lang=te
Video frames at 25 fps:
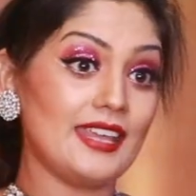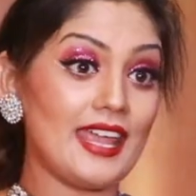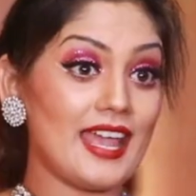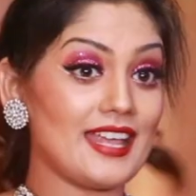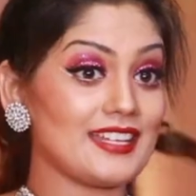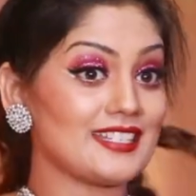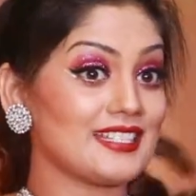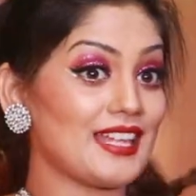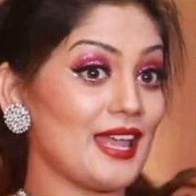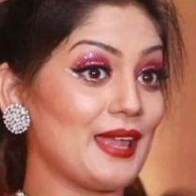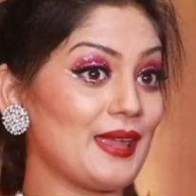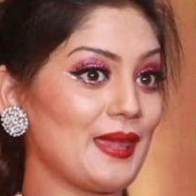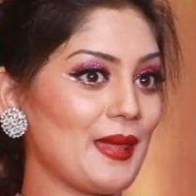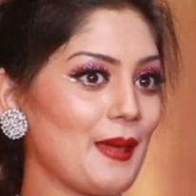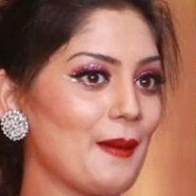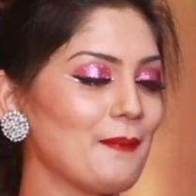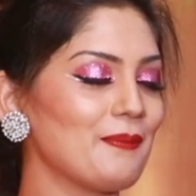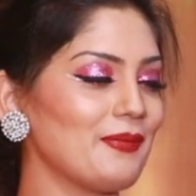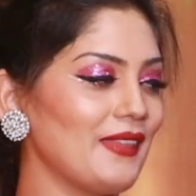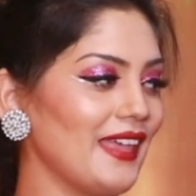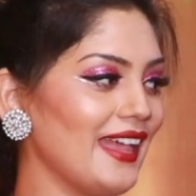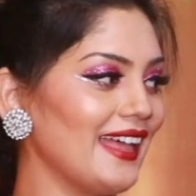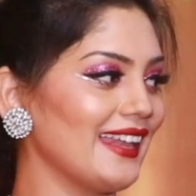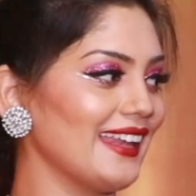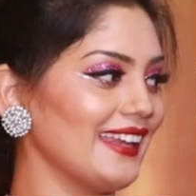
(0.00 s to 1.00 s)
ఎస్ ఐ ఆమ్
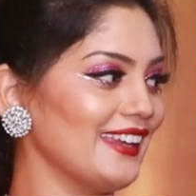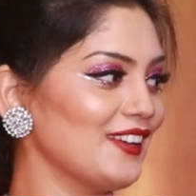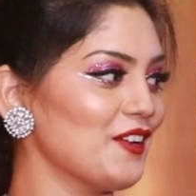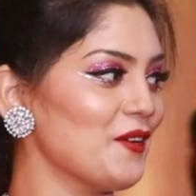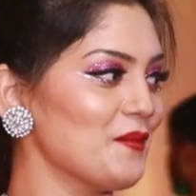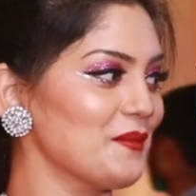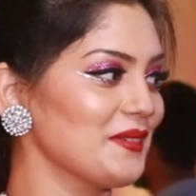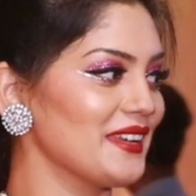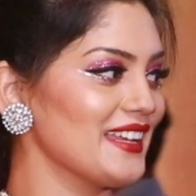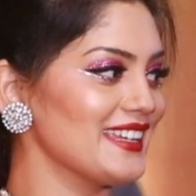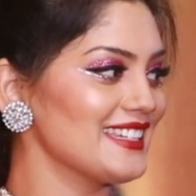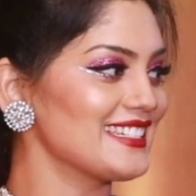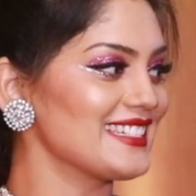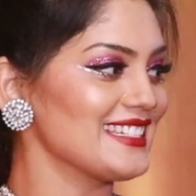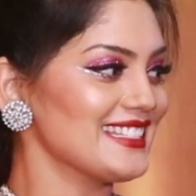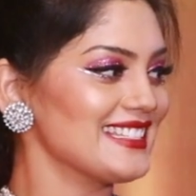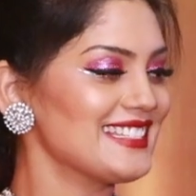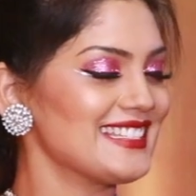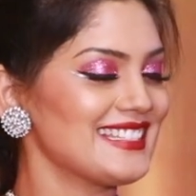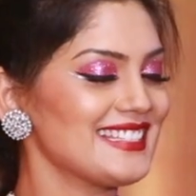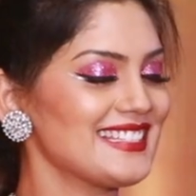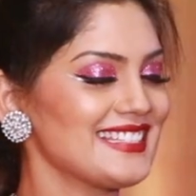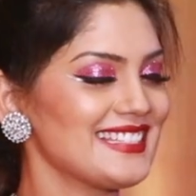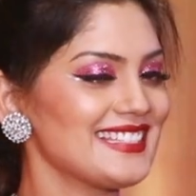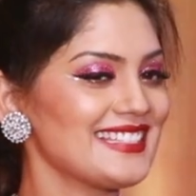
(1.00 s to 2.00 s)
దేర్ ఇన్
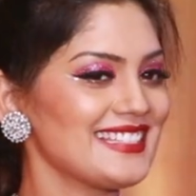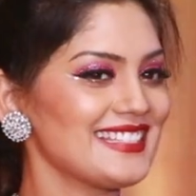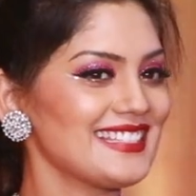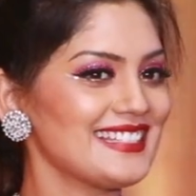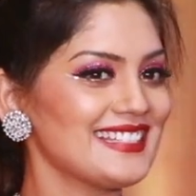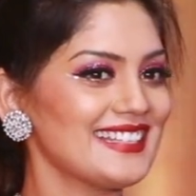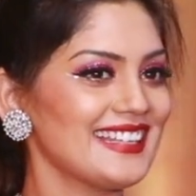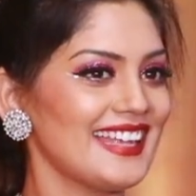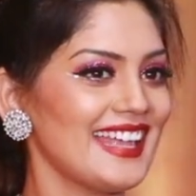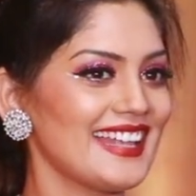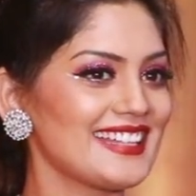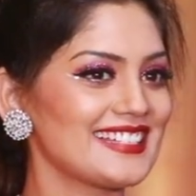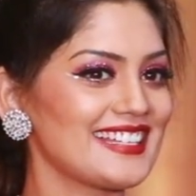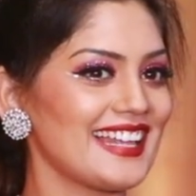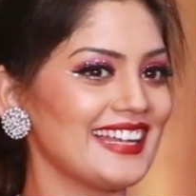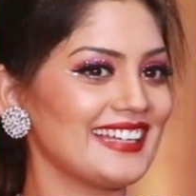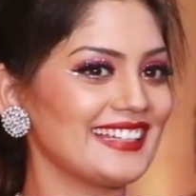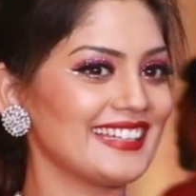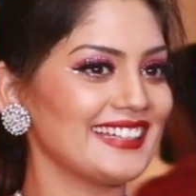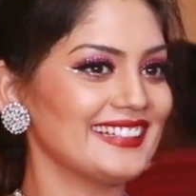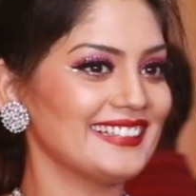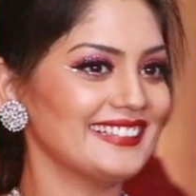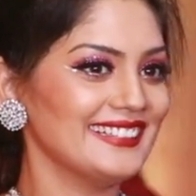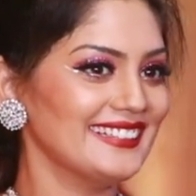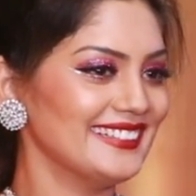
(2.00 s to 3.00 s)
నామినేషన్స్
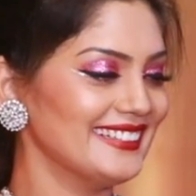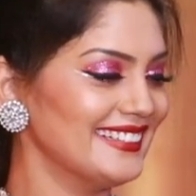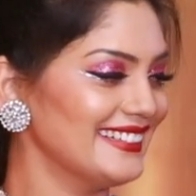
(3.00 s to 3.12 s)
ఎక్సైటెడ్